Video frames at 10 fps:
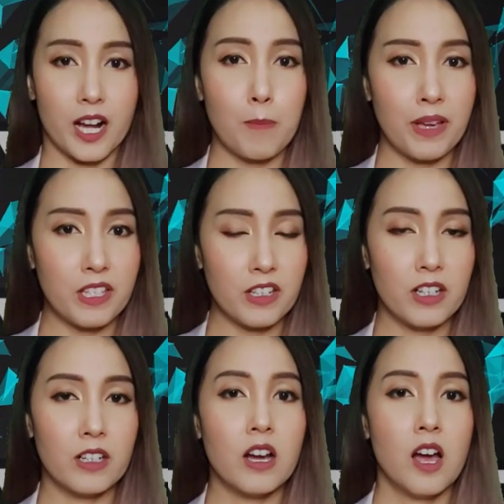ยเข้าไปเย
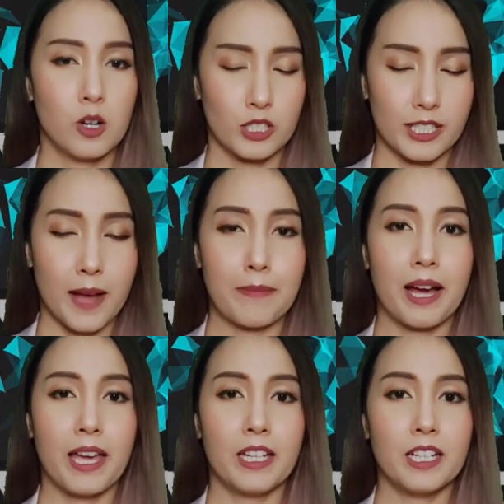อะๆก็จะทำ
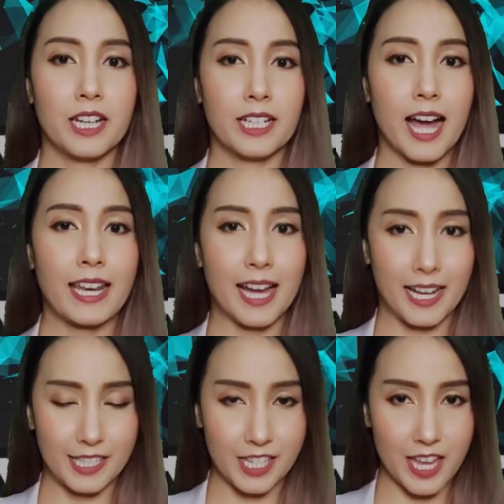ให้เกิดอาการ
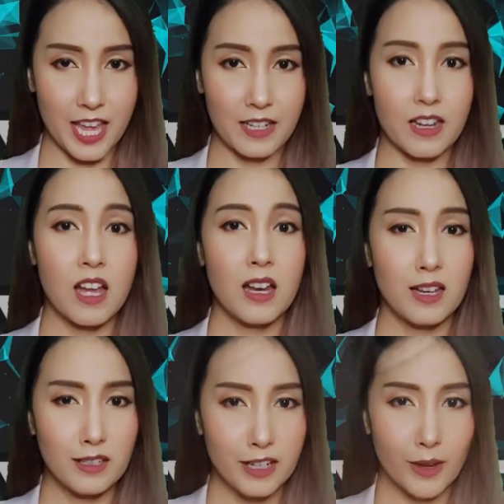อาเจียน
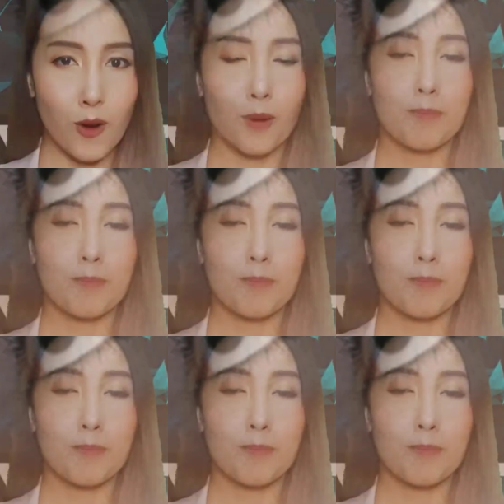เลือดออก